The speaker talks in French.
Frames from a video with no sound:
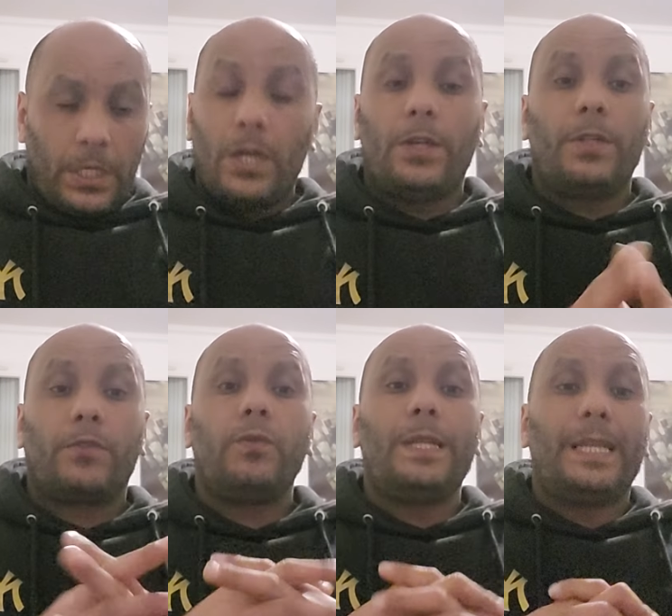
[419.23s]
euh,
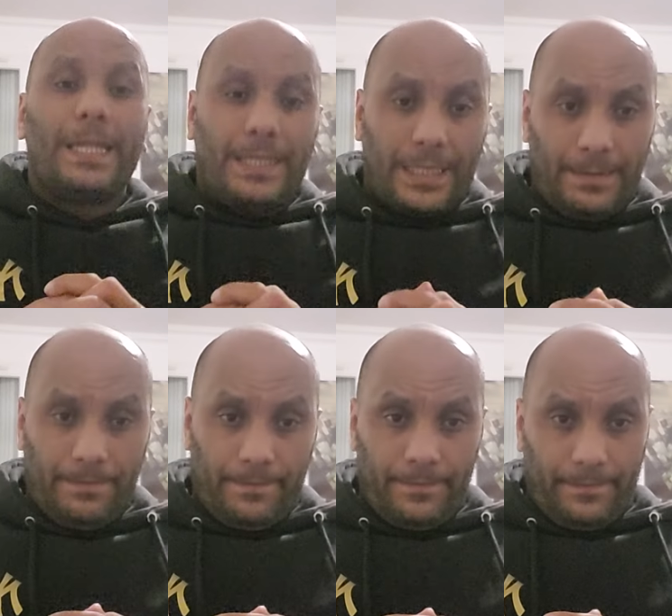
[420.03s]
tous les lundis,
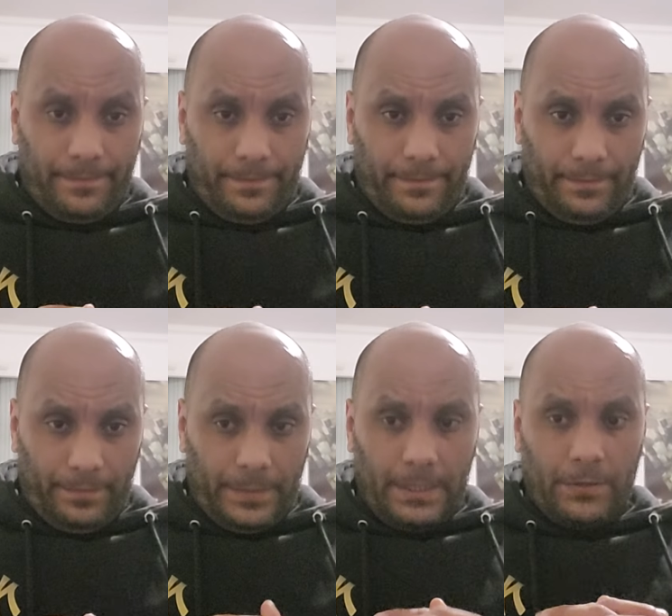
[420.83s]

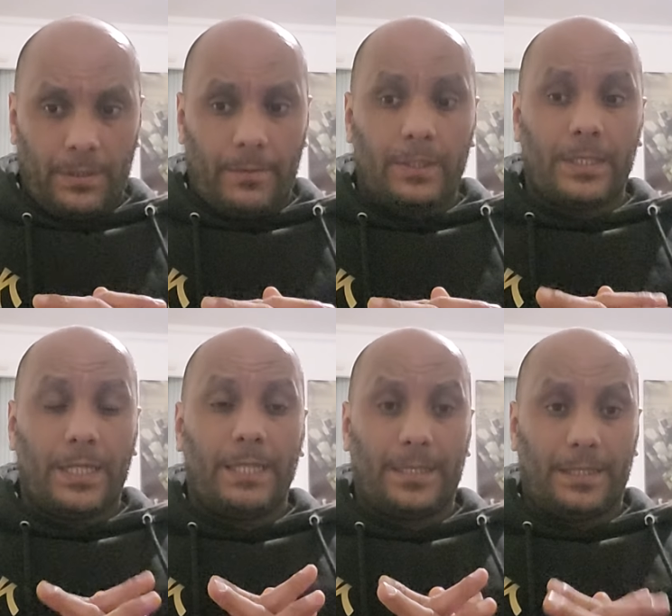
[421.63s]
excusez-moi, c'est
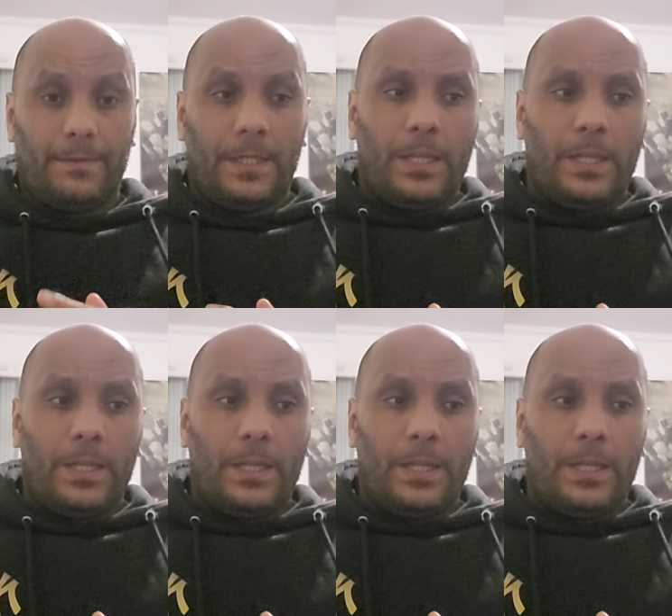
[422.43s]
lundi,